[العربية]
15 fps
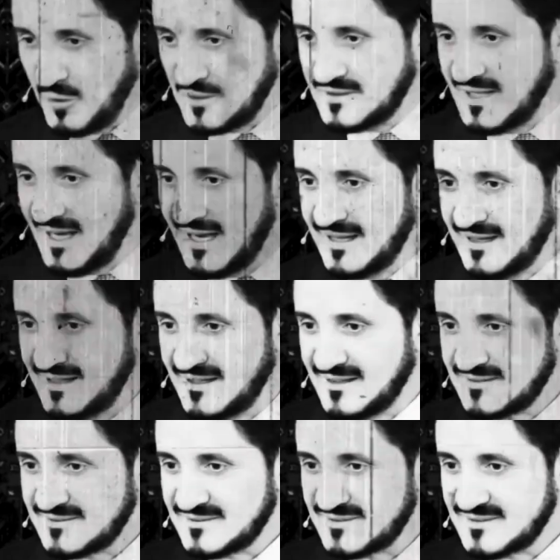
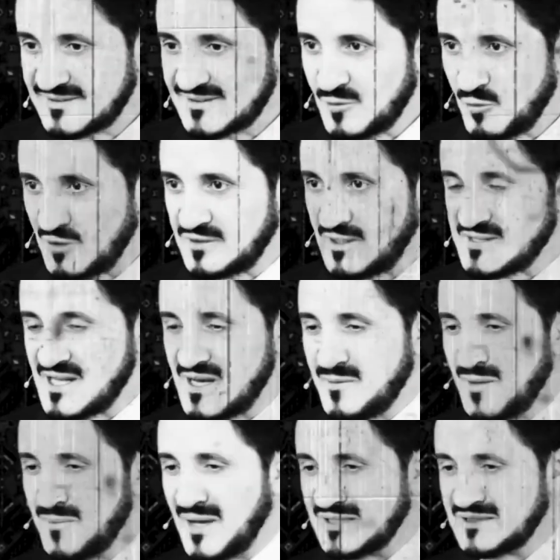ودعني
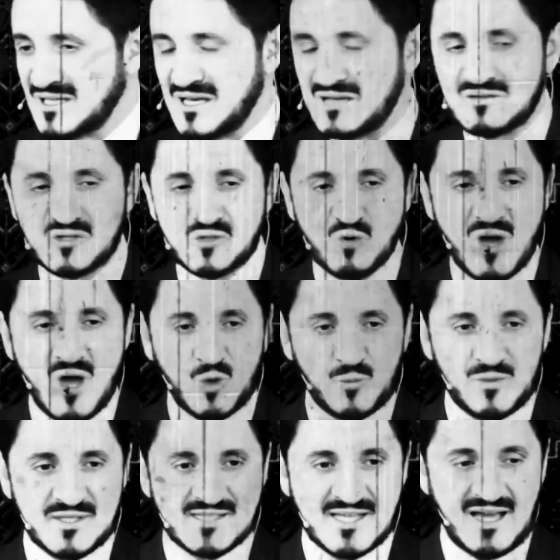واتصل بي بعد زهاء
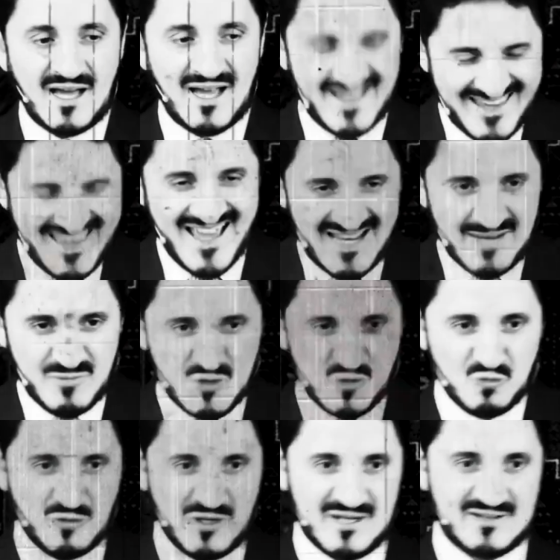ربع ساعة كان
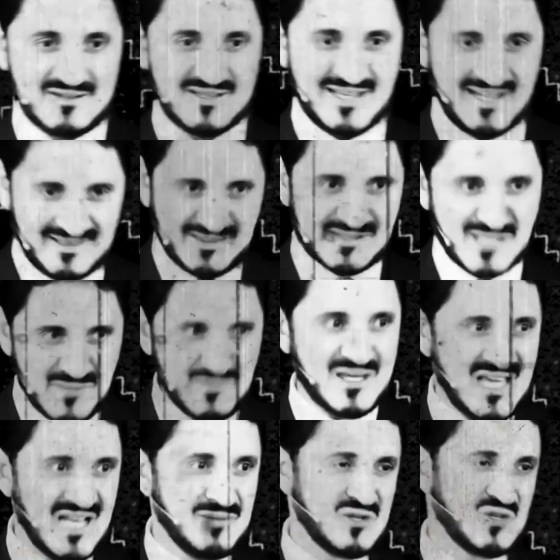مجنونا حين اتصل
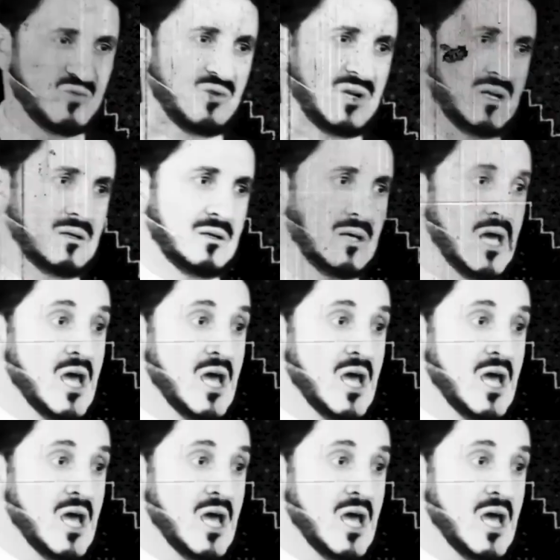بي كان مجنونا